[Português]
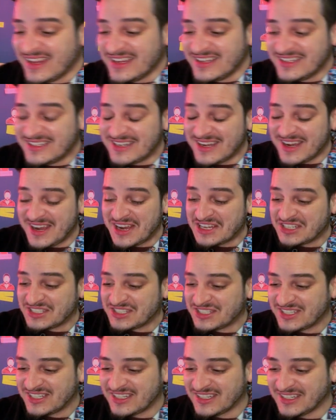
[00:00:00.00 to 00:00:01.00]

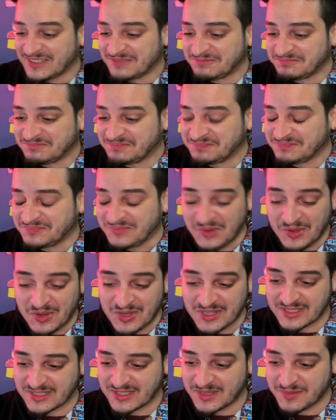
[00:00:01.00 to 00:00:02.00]
Gente,
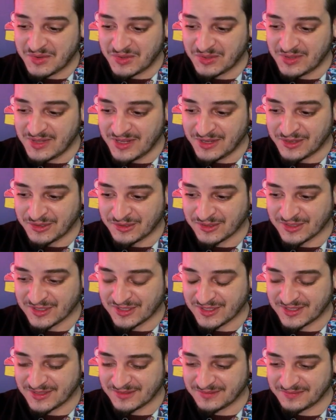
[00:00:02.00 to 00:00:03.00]
nossa, meu
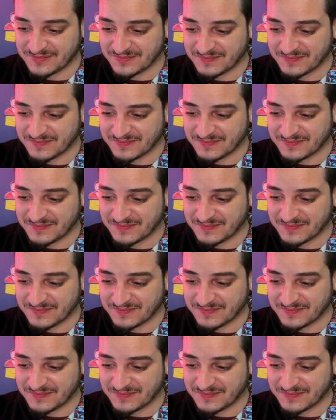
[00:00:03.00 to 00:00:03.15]
Deus.